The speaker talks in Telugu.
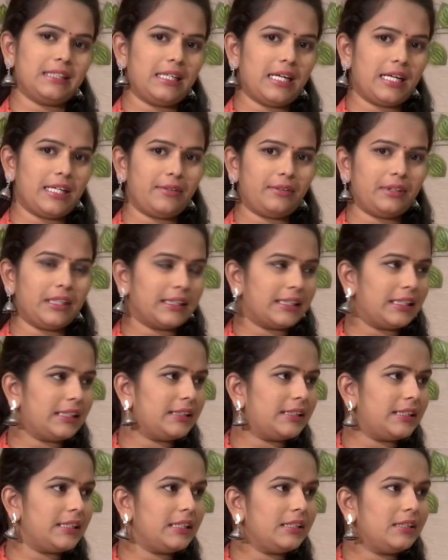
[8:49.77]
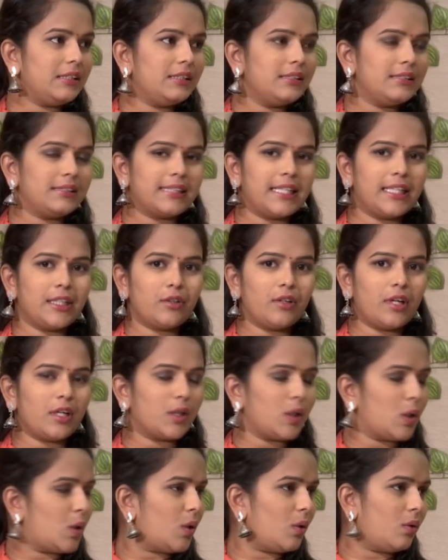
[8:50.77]
అలాంటివి తగ్గించి స్కిన్ కూడా
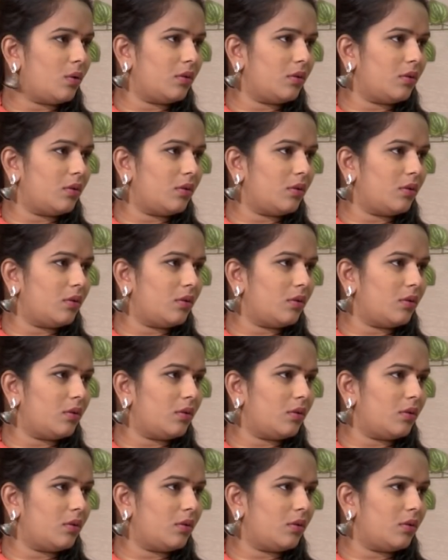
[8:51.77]
గ్లో